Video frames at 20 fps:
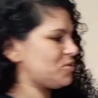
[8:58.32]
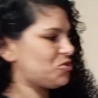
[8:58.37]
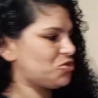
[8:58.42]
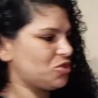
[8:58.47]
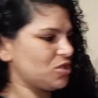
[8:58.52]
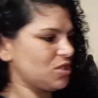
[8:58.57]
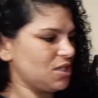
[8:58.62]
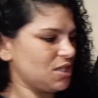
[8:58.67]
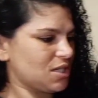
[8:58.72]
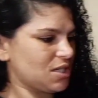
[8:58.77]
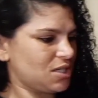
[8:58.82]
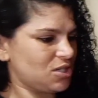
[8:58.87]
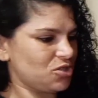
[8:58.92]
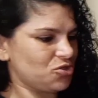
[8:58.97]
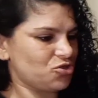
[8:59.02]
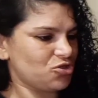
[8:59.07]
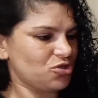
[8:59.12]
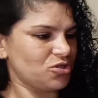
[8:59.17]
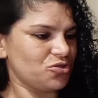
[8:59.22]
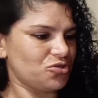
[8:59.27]
sapatilha
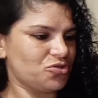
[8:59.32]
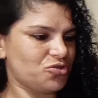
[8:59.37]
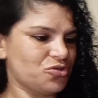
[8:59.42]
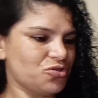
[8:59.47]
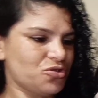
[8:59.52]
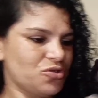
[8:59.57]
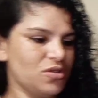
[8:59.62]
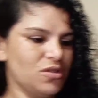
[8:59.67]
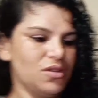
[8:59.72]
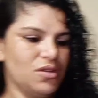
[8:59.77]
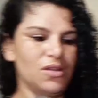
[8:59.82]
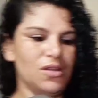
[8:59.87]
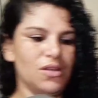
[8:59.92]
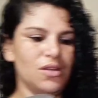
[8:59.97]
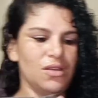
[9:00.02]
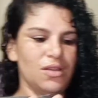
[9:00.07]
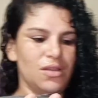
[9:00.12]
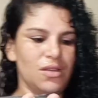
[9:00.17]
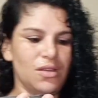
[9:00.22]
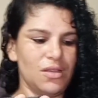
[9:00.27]
aqui, gente.
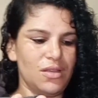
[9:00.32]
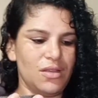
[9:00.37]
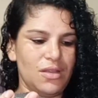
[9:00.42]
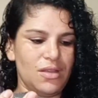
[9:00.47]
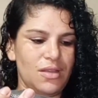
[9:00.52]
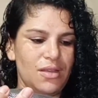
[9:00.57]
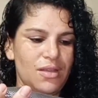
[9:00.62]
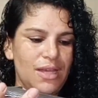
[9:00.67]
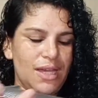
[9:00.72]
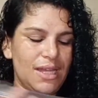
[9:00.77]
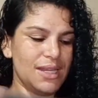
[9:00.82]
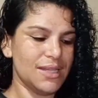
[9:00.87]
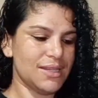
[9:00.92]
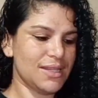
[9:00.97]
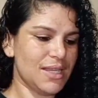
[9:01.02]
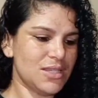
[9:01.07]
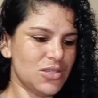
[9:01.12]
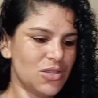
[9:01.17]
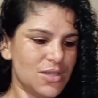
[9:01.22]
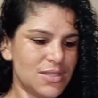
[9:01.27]

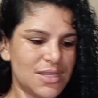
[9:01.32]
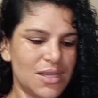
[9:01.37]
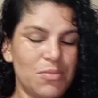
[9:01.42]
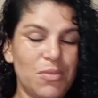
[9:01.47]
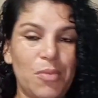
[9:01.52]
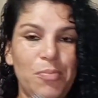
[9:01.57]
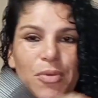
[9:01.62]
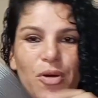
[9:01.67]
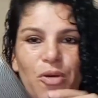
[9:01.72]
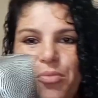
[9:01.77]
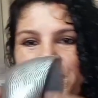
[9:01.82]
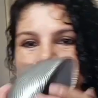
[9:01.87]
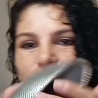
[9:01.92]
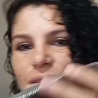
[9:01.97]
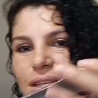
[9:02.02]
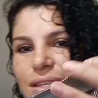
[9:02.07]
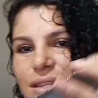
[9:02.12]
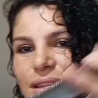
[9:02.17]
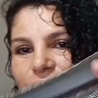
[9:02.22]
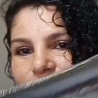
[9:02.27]
Ela tá só sem uma
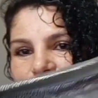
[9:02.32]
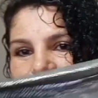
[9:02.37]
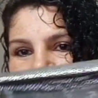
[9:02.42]
palmilha,